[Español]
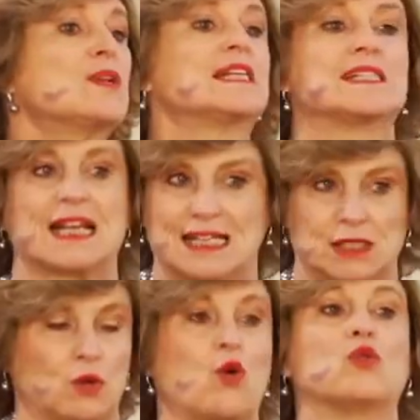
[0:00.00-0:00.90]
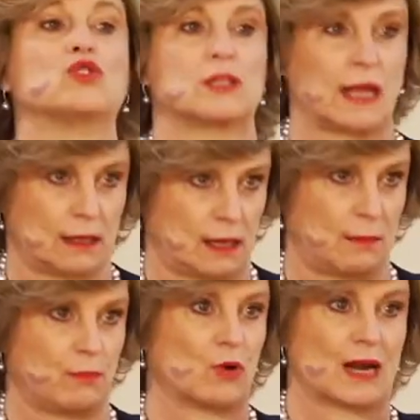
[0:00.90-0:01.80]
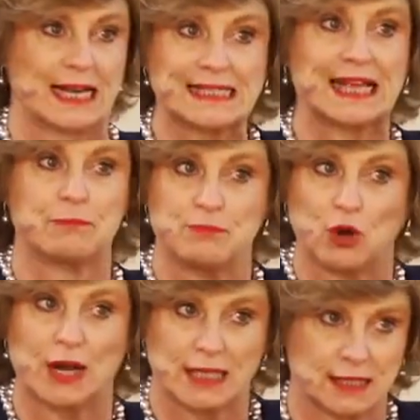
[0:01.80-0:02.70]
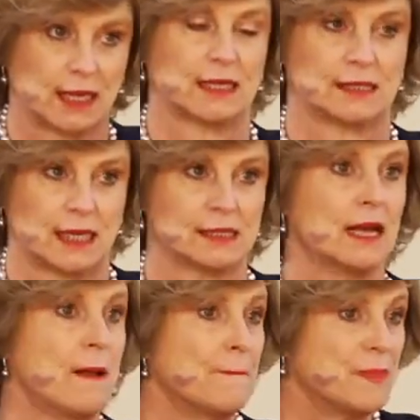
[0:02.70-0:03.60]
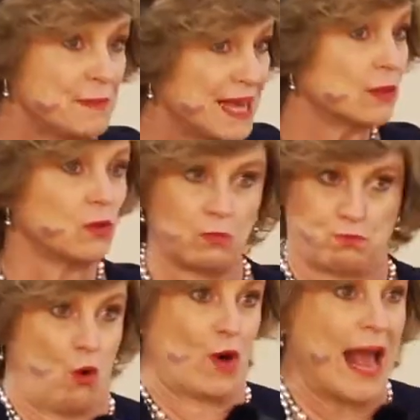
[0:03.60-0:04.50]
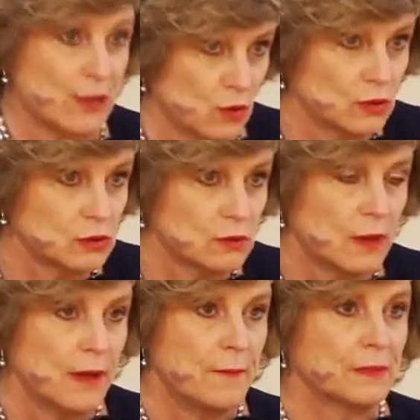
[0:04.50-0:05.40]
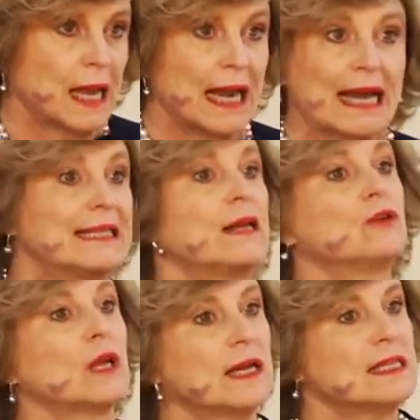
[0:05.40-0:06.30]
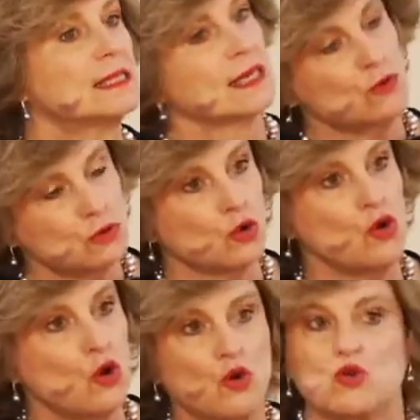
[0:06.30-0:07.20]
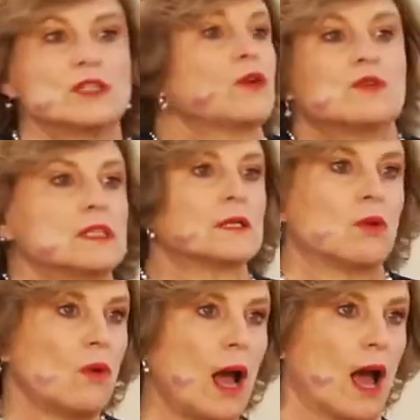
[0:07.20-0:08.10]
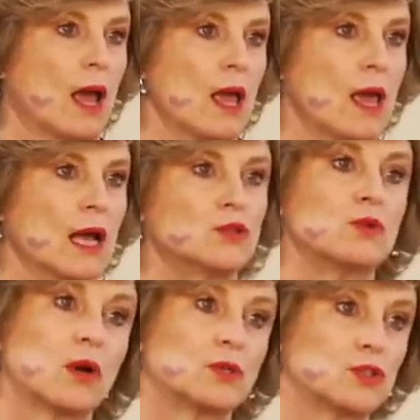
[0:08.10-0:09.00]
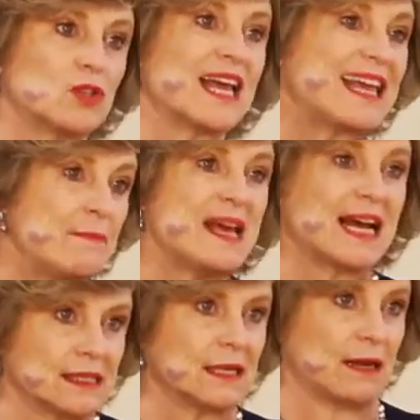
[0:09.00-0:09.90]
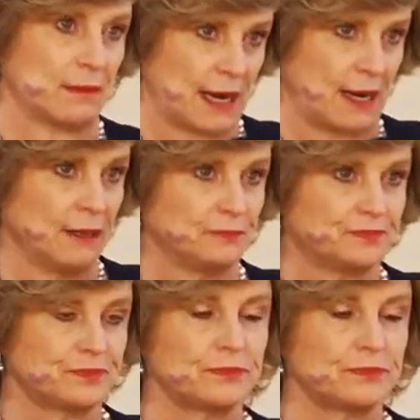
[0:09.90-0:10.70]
un estrés constante por esta violencia que estás viviendo por años, la gente no te cree, es que no estoy loco, no es que no estás loca. Es una cuestión de química cerebral. No, no,